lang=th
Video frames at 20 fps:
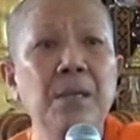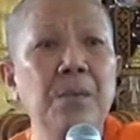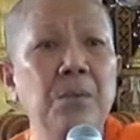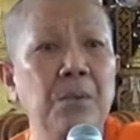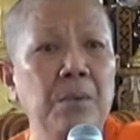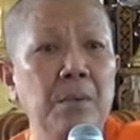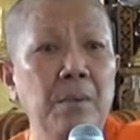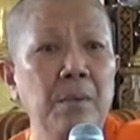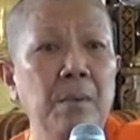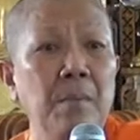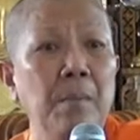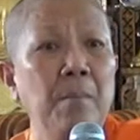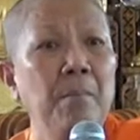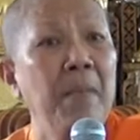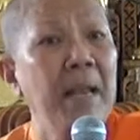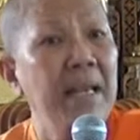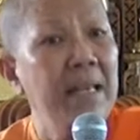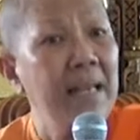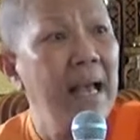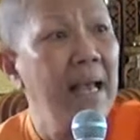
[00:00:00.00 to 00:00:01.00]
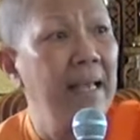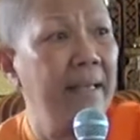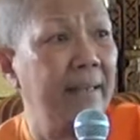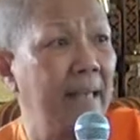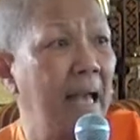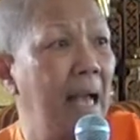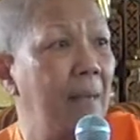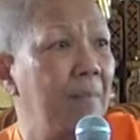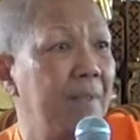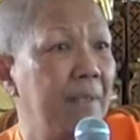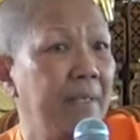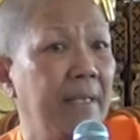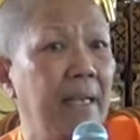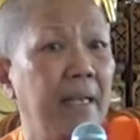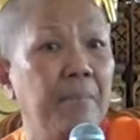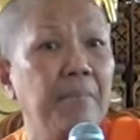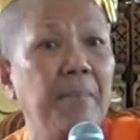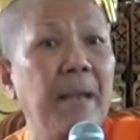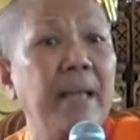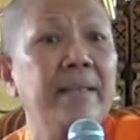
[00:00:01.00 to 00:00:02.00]
อนุนไม่ได้ตามเสด็
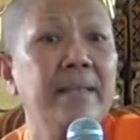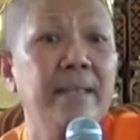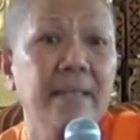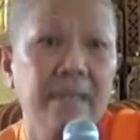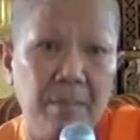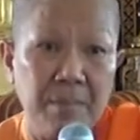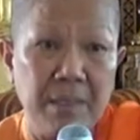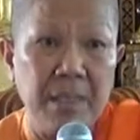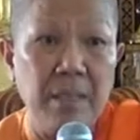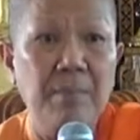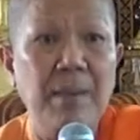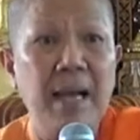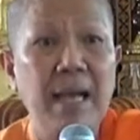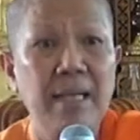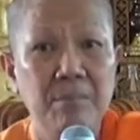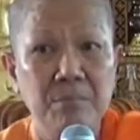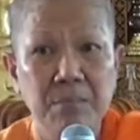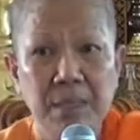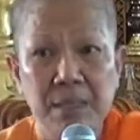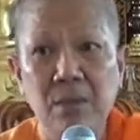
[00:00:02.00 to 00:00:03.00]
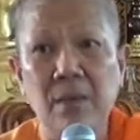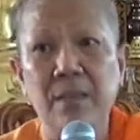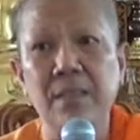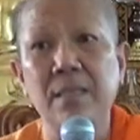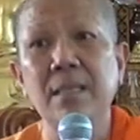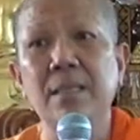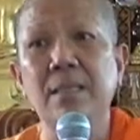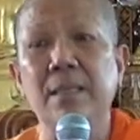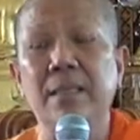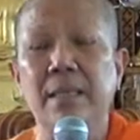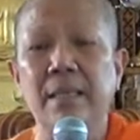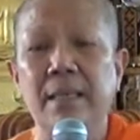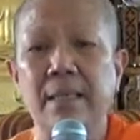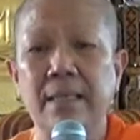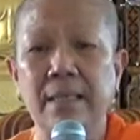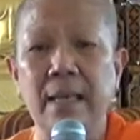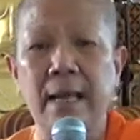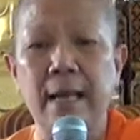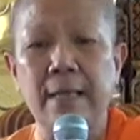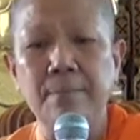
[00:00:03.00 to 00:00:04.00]
จไปที่กบิลพัทเมื่อตอนที่เกิดเห
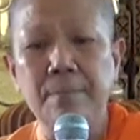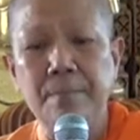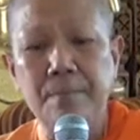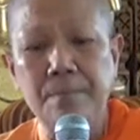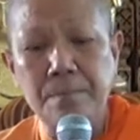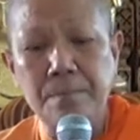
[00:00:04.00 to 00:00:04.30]
ตุการณ์